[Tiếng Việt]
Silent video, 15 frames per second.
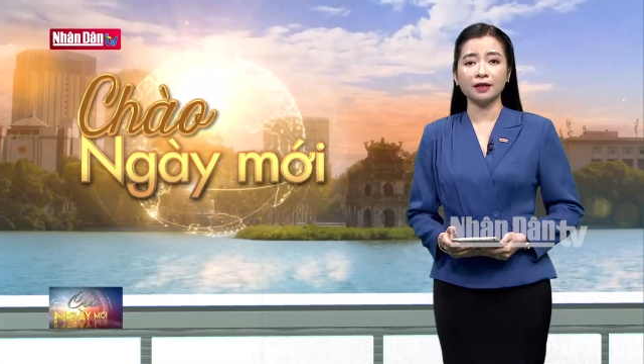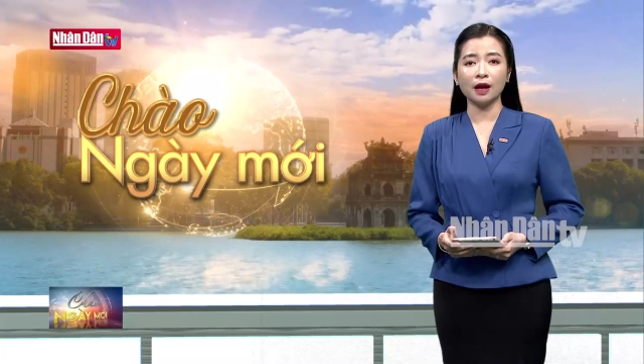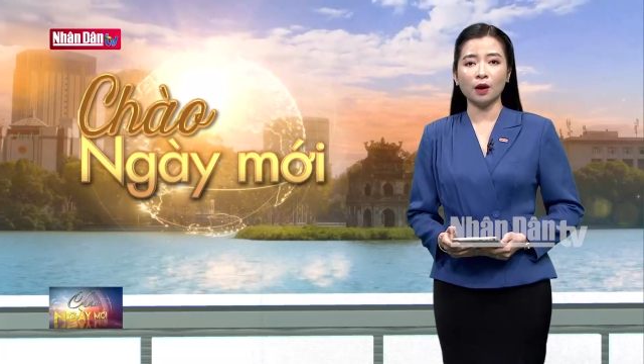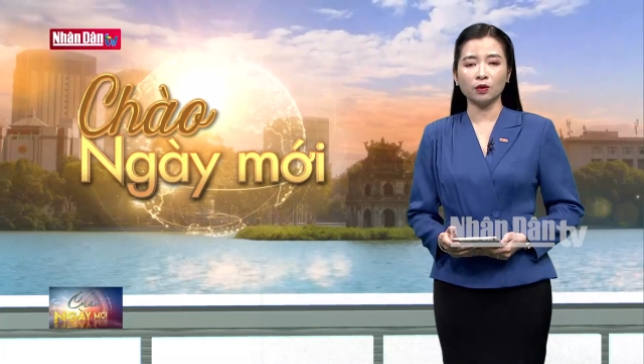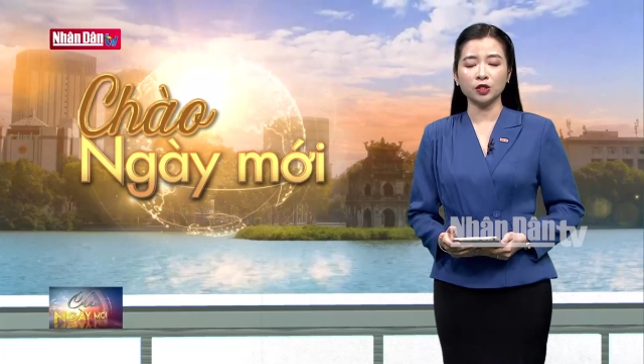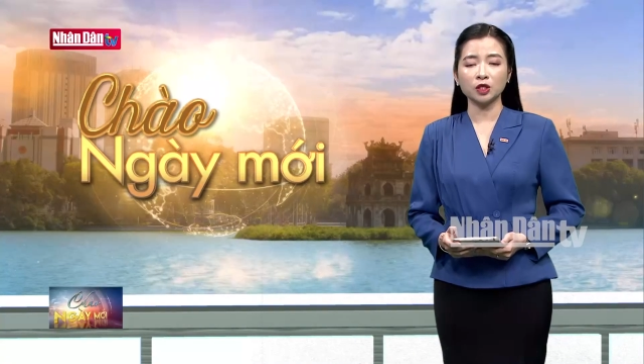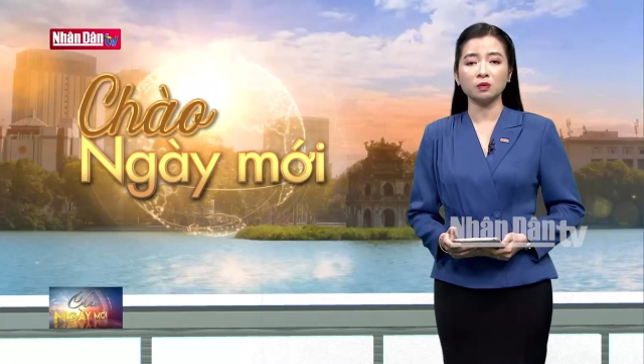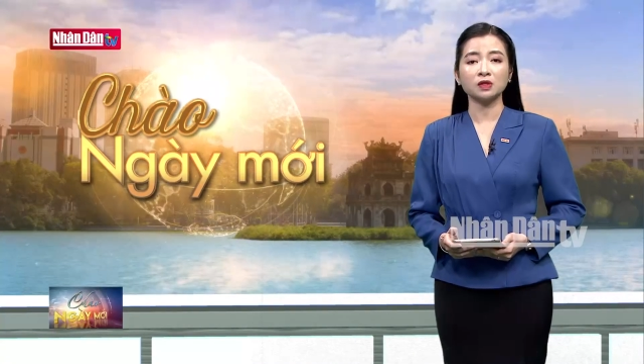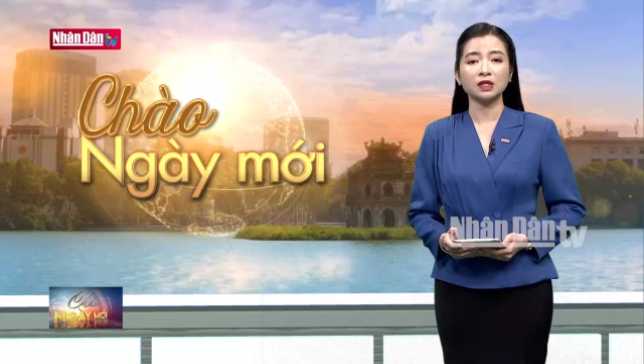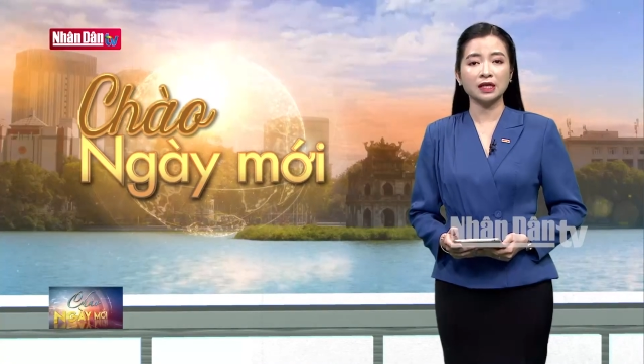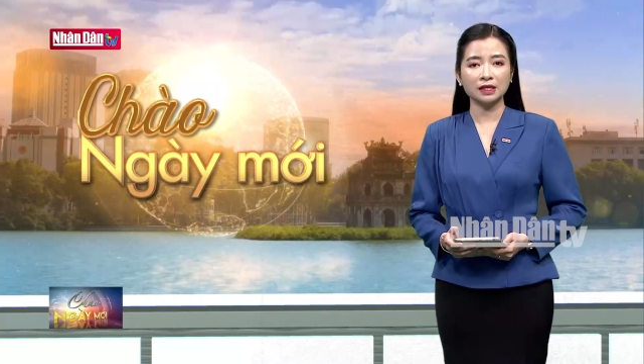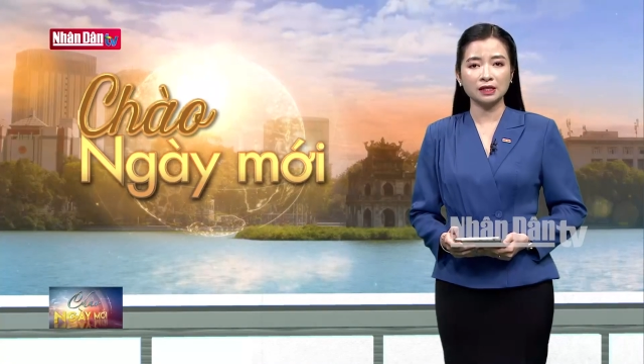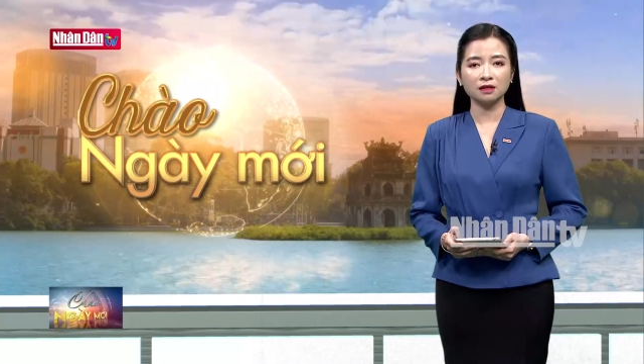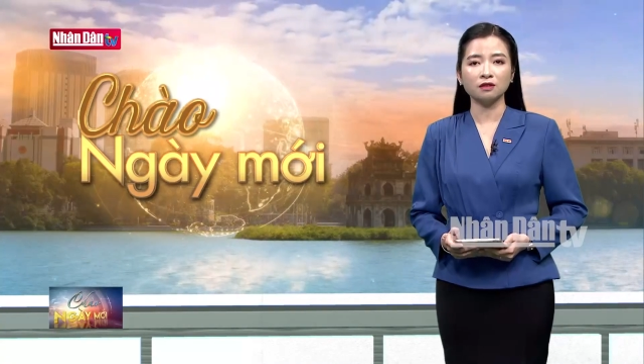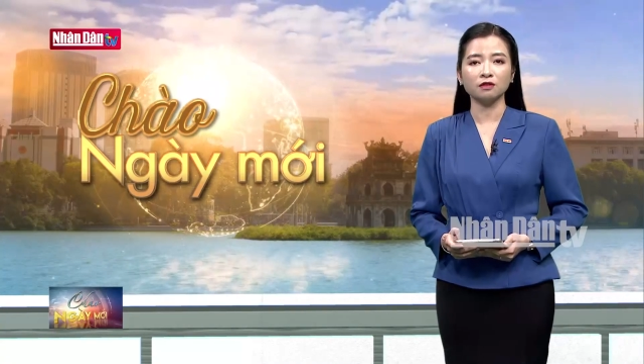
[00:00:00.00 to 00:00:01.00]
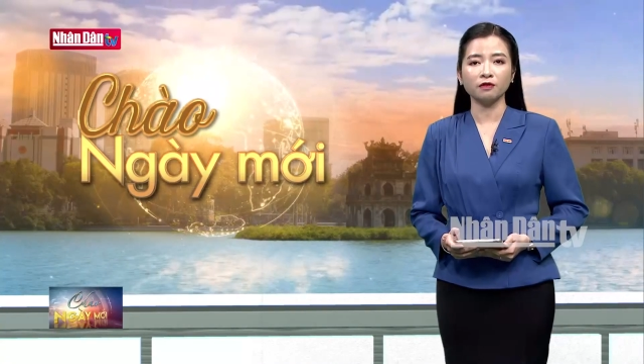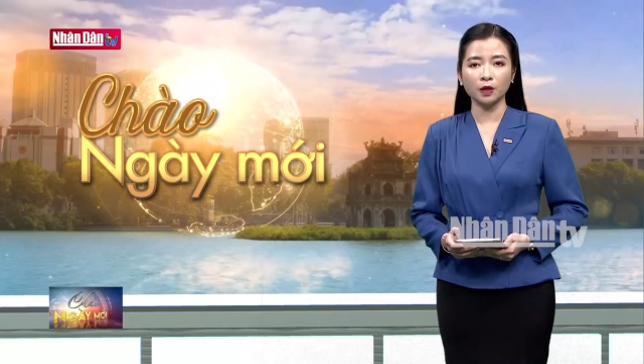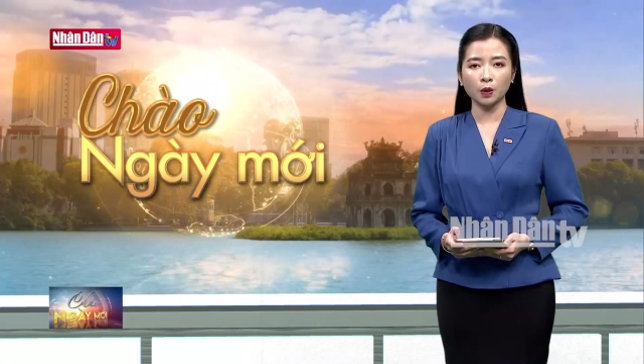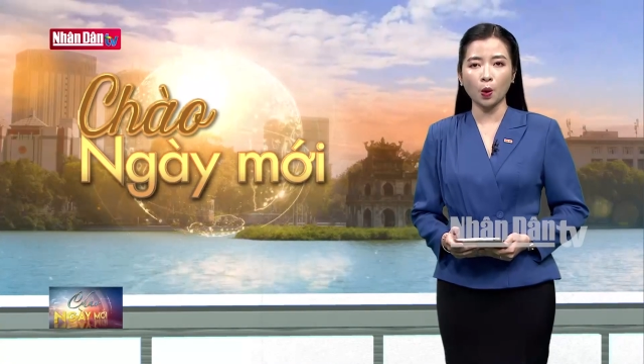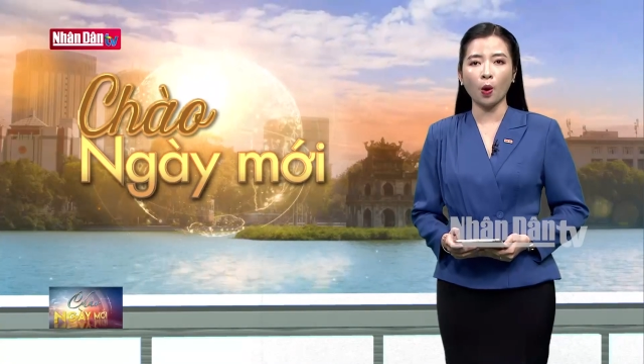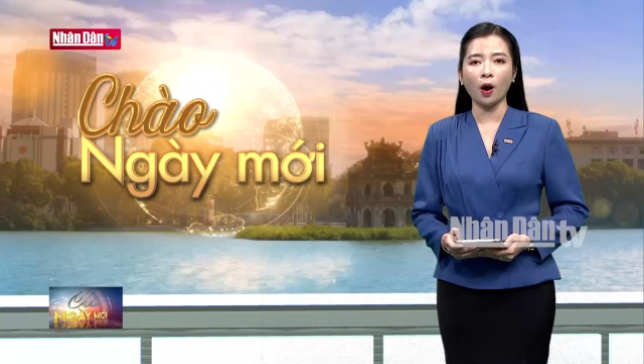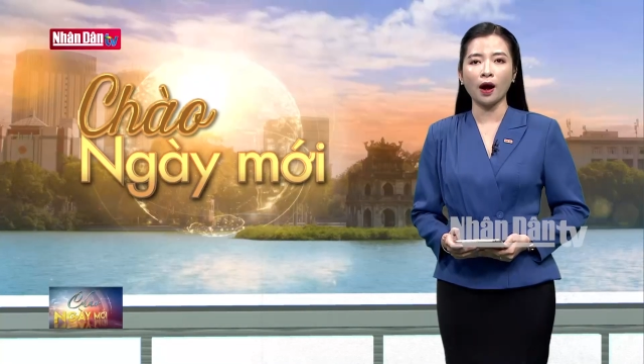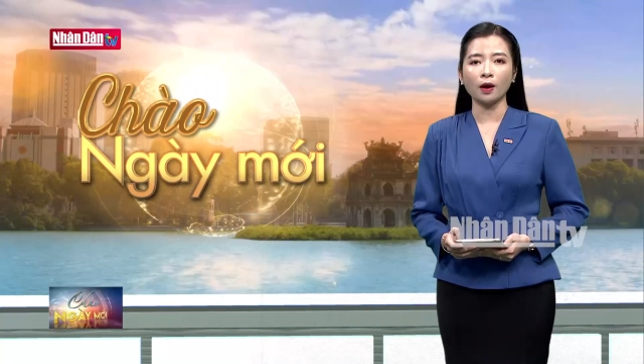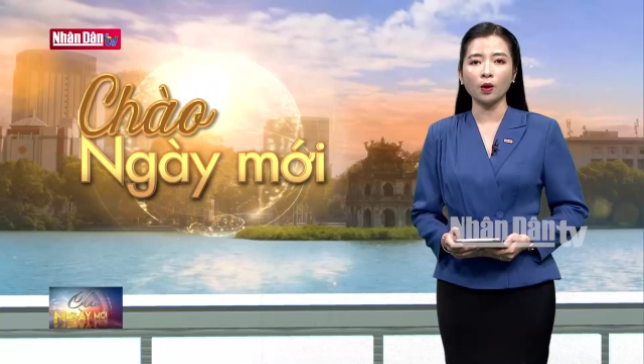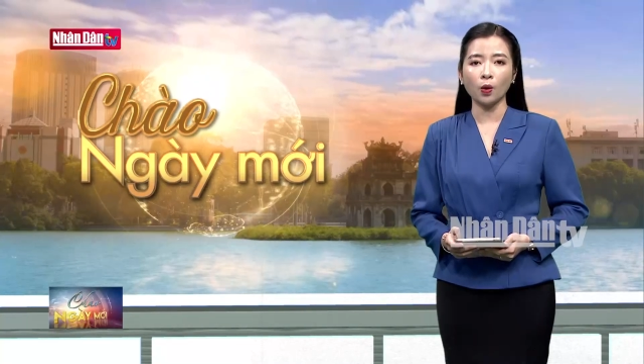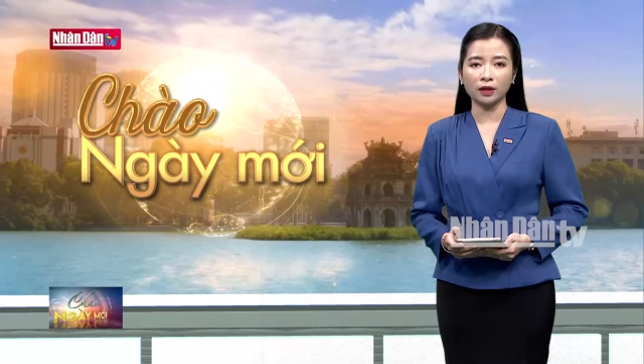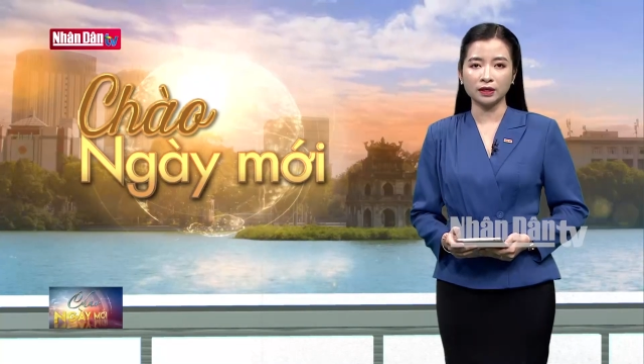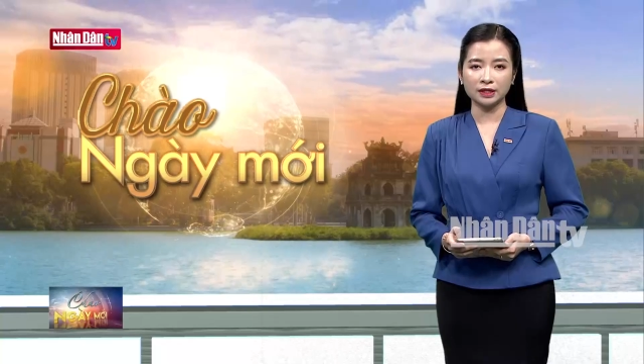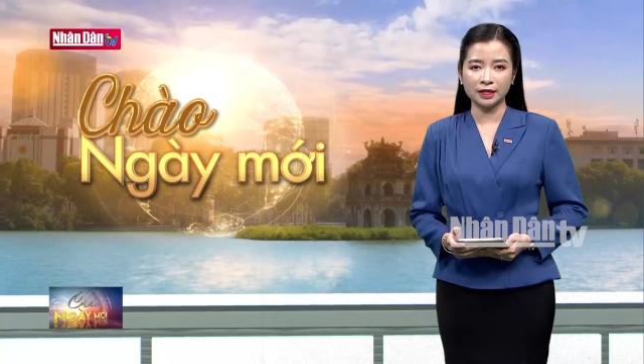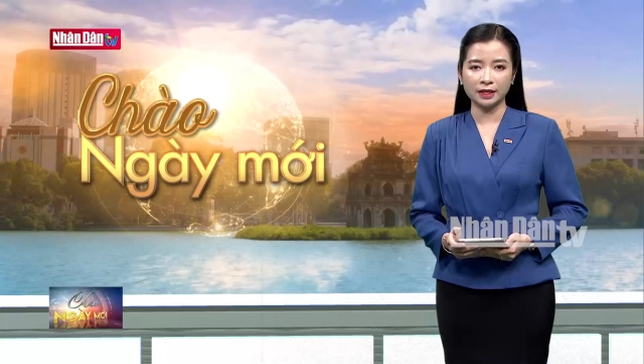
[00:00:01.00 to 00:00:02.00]
đầu trong xây dựng văn hóa
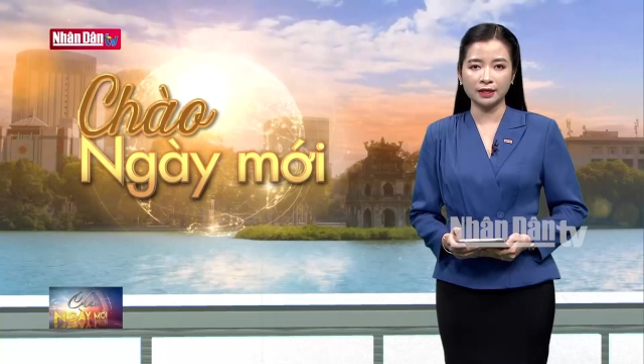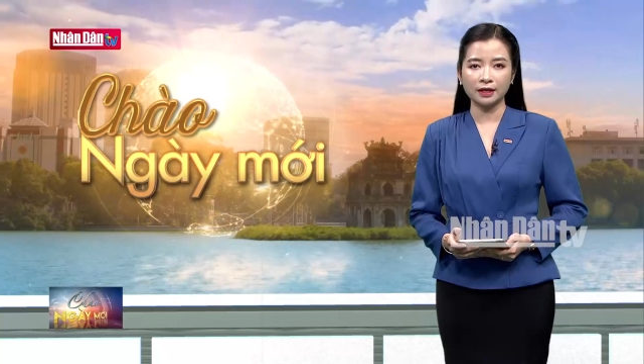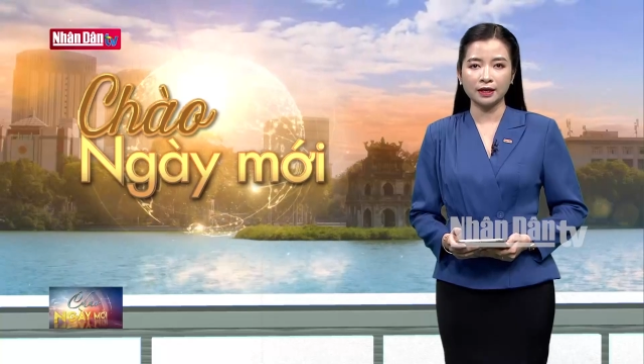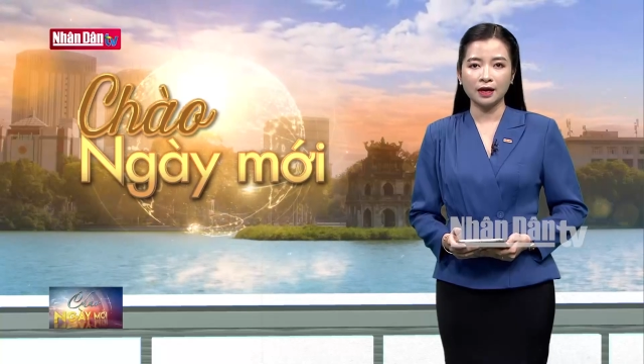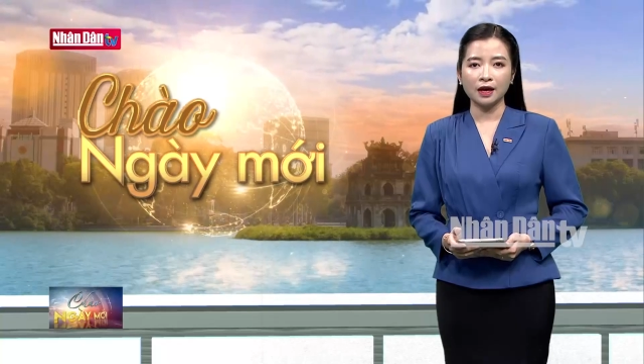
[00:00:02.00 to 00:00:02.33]
quản trị,